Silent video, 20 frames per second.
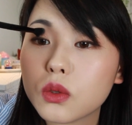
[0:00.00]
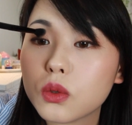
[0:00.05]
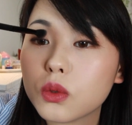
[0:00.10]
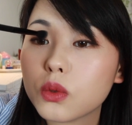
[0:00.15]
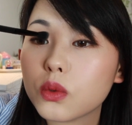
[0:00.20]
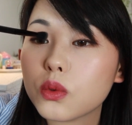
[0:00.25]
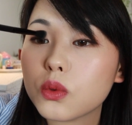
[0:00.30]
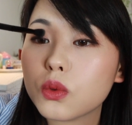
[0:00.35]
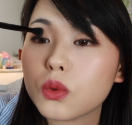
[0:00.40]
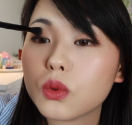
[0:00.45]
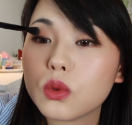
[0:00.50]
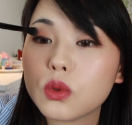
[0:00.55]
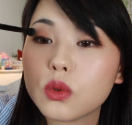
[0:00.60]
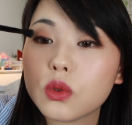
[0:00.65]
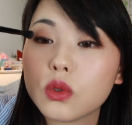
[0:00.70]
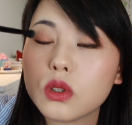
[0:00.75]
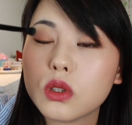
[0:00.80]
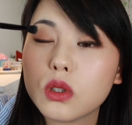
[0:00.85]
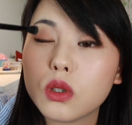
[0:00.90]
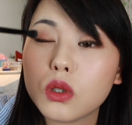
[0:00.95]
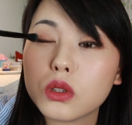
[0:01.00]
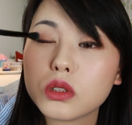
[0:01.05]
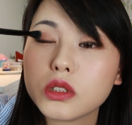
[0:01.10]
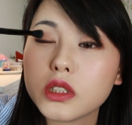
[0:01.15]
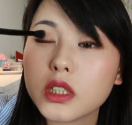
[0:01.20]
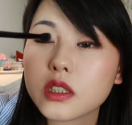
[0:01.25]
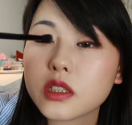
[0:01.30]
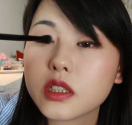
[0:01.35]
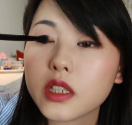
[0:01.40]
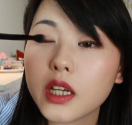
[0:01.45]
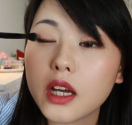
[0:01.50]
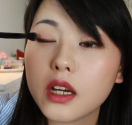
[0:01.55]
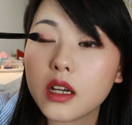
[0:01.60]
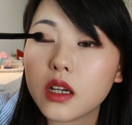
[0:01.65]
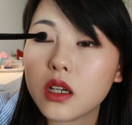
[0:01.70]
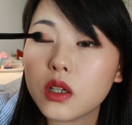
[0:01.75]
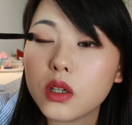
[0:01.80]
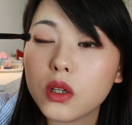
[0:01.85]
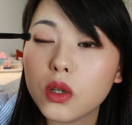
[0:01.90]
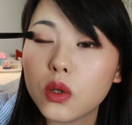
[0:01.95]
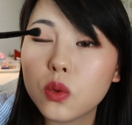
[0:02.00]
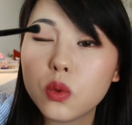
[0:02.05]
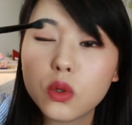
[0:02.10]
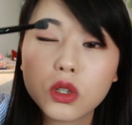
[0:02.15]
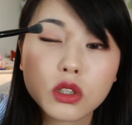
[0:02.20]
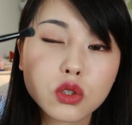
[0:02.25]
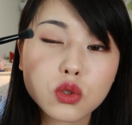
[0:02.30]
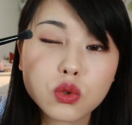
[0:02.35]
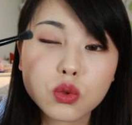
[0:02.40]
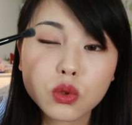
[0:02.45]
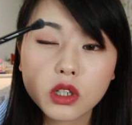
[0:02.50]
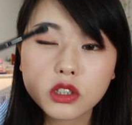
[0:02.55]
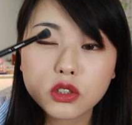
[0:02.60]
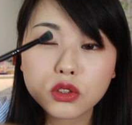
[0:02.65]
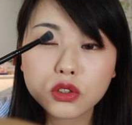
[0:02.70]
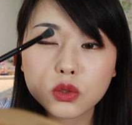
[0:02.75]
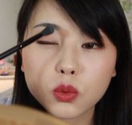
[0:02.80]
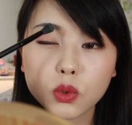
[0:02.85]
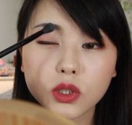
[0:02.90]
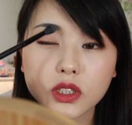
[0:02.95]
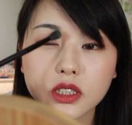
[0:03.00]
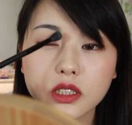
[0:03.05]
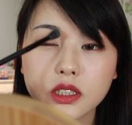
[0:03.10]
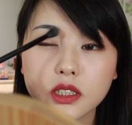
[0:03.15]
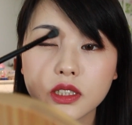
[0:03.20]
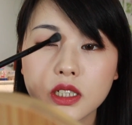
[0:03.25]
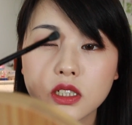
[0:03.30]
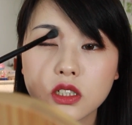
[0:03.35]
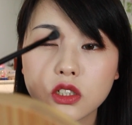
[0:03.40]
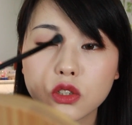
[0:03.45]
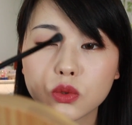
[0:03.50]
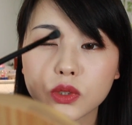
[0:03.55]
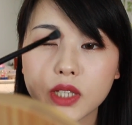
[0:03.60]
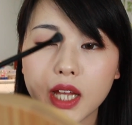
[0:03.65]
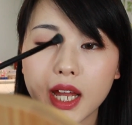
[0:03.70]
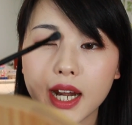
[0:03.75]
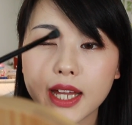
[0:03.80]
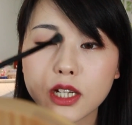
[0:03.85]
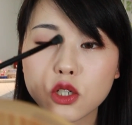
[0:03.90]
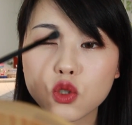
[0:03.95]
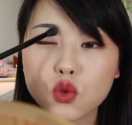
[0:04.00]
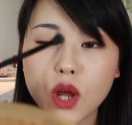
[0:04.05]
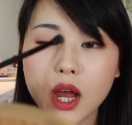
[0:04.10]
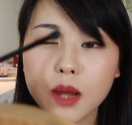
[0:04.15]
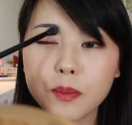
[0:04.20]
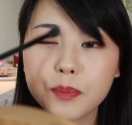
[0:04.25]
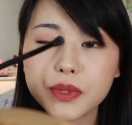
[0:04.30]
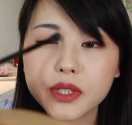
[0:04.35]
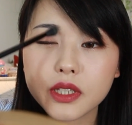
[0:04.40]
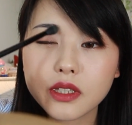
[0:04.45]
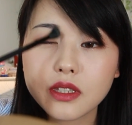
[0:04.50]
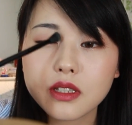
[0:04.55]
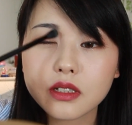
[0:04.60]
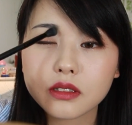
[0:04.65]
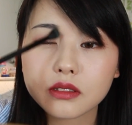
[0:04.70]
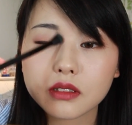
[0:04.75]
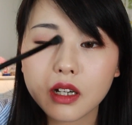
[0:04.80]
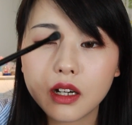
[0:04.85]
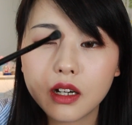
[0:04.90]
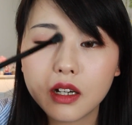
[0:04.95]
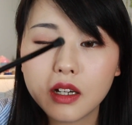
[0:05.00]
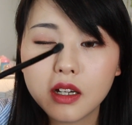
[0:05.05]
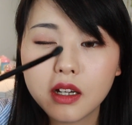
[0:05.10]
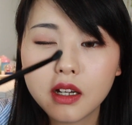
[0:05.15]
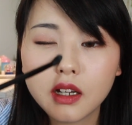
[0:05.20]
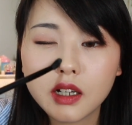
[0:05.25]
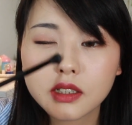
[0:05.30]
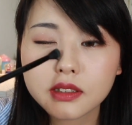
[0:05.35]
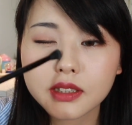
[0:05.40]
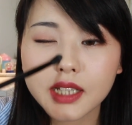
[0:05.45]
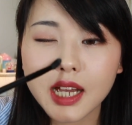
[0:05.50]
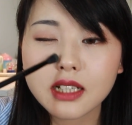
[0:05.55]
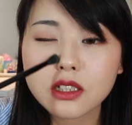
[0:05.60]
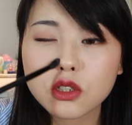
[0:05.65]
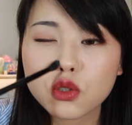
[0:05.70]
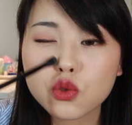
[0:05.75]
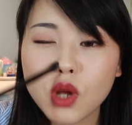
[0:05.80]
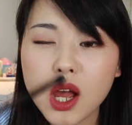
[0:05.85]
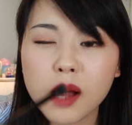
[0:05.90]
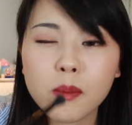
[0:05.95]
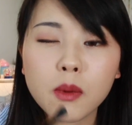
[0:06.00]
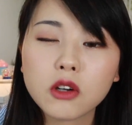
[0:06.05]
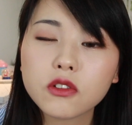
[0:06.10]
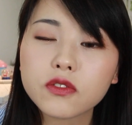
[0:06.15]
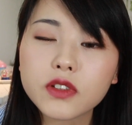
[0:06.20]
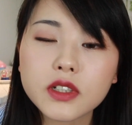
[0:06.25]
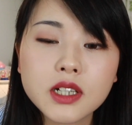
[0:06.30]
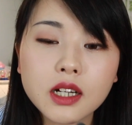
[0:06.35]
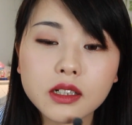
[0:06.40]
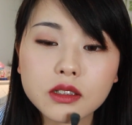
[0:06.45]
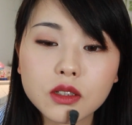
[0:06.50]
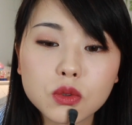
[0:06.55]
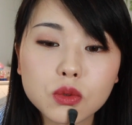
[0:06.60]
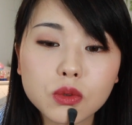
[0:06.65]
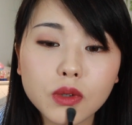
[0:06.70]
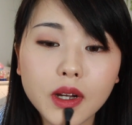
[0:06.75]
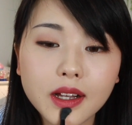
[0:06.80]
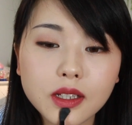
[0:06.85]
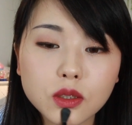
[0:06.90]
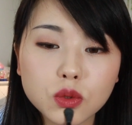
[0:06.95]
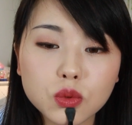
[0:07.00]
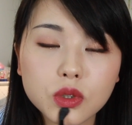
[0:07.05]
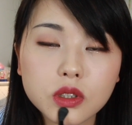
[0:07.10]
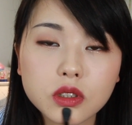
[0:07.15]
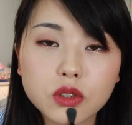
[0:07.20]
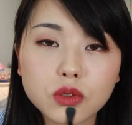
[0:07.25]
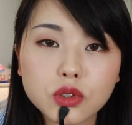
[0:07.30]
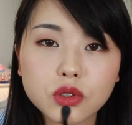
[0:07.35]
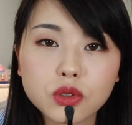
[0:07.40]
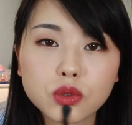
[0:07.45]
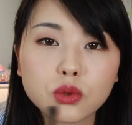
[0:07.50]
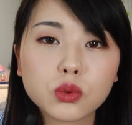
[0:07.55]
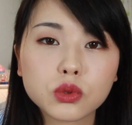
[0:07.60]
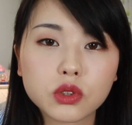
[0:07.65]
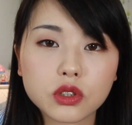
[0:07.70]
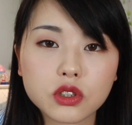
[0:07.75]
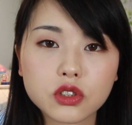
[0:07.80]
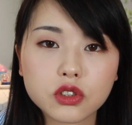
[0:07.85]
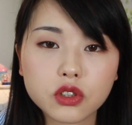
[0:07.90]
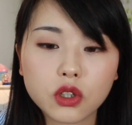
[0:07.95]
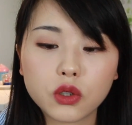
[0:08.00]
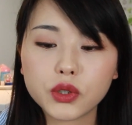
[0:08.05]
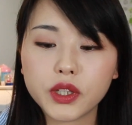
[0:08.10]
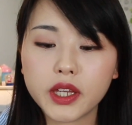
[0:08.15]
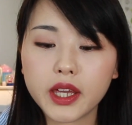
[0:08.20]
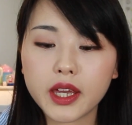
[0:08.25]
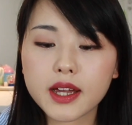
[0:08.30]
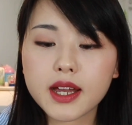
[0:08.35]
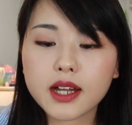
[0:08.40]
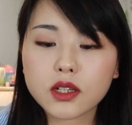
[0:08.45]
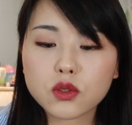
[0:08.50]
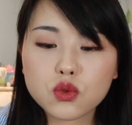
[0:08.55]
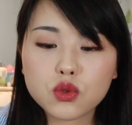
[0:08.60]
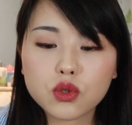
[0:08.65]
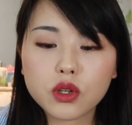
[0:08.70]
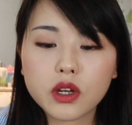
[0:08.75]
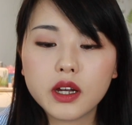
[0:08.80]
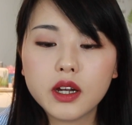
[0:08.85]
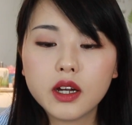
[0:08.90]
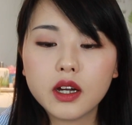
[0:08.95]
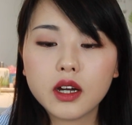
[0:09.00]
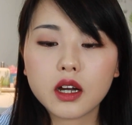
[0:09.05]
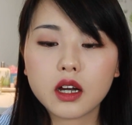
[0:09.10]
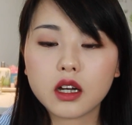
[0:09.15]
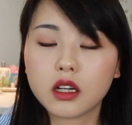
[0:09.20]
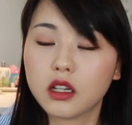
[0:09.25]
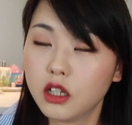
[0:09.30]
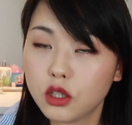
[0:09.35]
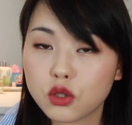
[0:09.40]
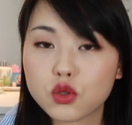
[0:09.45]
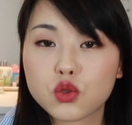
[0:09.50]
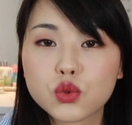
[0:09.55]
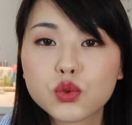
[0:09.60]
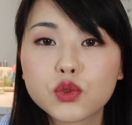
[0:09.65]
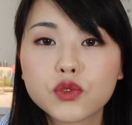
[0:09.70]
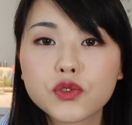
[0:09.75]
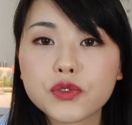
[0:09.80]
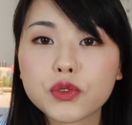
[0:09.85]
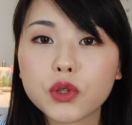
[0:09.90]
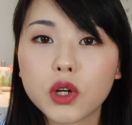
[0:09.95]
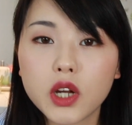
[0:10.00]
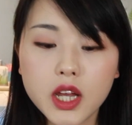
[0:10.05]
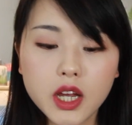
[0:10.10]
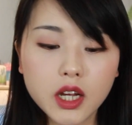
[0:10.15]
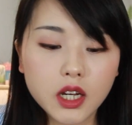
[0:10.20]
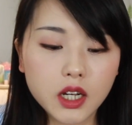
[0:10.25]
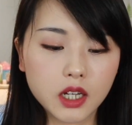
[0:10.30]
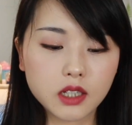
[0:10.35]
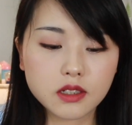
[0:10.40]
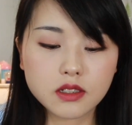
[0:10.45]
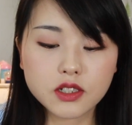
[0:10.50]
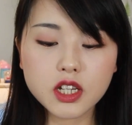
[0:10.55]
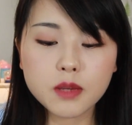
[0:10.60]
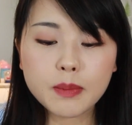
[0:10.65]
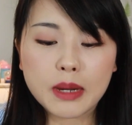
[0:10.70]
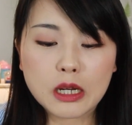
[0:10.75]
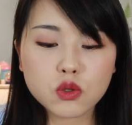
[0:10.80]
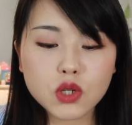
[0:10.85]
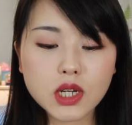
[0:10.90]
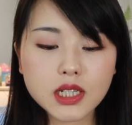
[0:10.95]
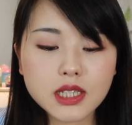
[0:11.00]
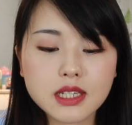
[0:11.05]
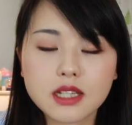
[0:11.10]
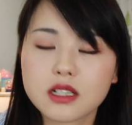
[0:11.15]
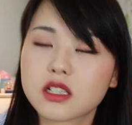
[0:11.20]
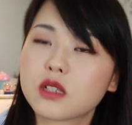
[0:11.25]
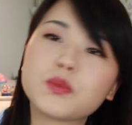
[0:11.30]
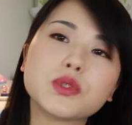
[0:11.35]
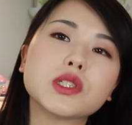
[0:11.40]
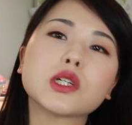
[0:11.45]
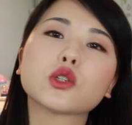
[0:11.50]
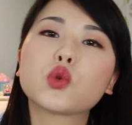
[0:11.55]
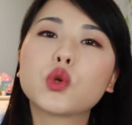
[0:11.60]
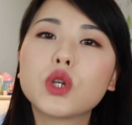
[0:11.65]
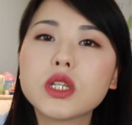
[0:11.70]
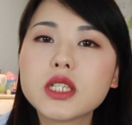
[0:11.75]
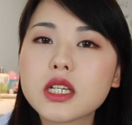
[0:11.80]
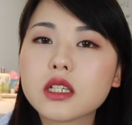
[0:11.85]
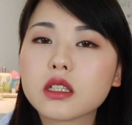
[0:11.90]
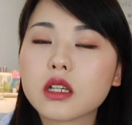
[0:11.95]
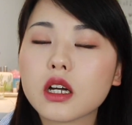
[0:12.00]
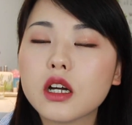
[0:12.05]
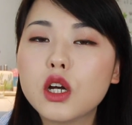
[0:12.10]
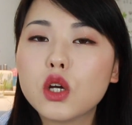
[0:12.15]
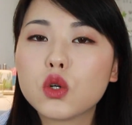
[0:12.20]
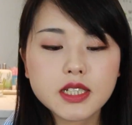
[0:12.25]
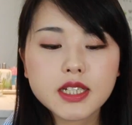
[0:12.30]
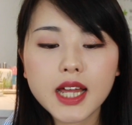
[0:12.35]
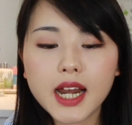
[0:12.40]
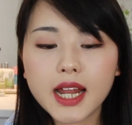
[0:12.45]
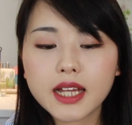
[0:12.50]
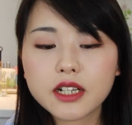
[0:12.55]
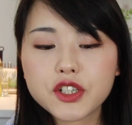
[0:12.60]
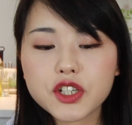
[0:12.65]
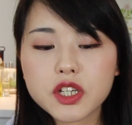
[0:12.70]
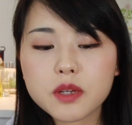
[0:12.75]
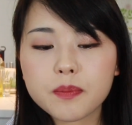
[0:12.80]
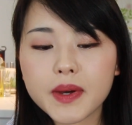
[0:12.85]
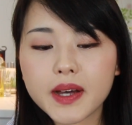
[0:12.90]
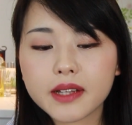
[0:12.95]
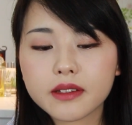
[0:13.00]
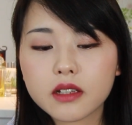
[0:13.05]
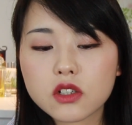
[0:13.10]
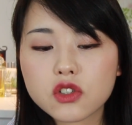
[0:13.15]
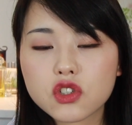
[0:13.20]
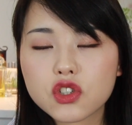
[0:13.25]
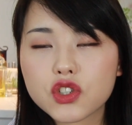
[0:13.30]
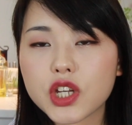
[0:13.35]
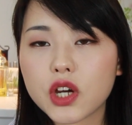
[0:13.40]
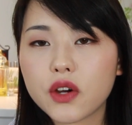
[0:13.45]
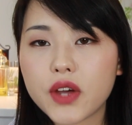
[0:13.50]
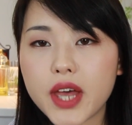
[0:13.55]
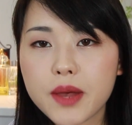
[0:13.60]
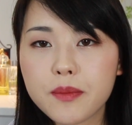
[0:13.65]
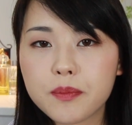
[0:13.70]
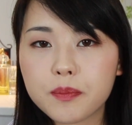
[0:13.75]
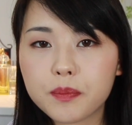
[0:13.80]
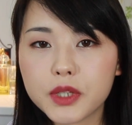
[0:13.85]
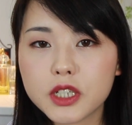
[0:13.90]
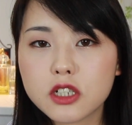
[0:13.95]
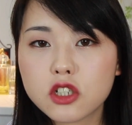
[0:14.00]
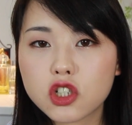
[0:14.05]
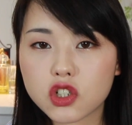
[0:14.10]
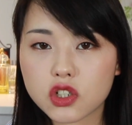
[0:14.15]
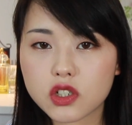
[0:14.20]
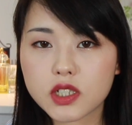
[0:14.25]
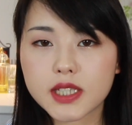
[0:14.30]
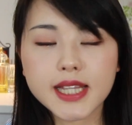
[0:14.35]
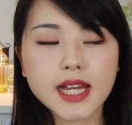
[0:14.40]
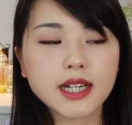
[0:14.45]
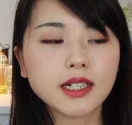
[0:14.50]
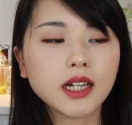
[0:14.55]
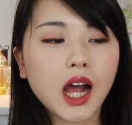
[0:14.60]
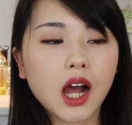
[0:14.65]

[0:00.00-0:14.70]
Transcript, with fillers: 底色的刷色，像这样，或者说就是我今天是用它来刷鼻影的。它的刷毛非常的软，所以就是用的时候也感觉呃很舒服，呃这把刷子也是比较推荐的。接下来这一把呢是叫 MB 十三